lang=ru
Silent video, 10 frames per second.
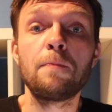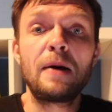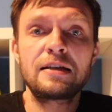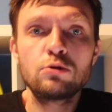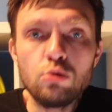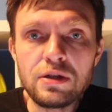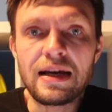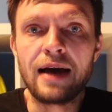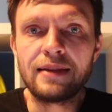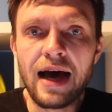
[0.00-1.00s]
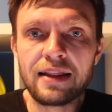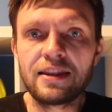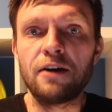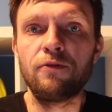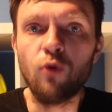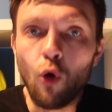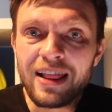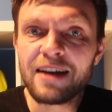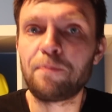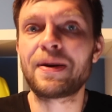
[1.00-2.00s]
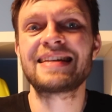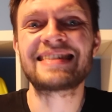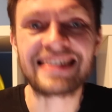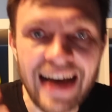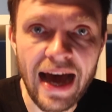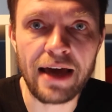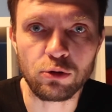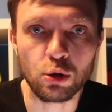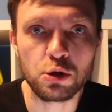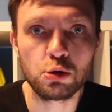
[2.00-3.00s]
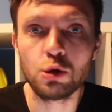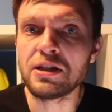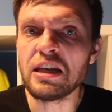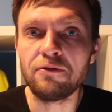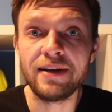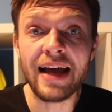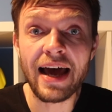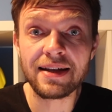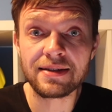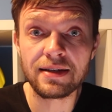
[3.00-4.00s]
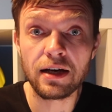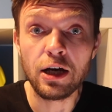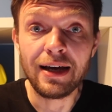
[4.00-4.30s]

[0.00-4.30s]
По сути, она довольно простая. То есть он не является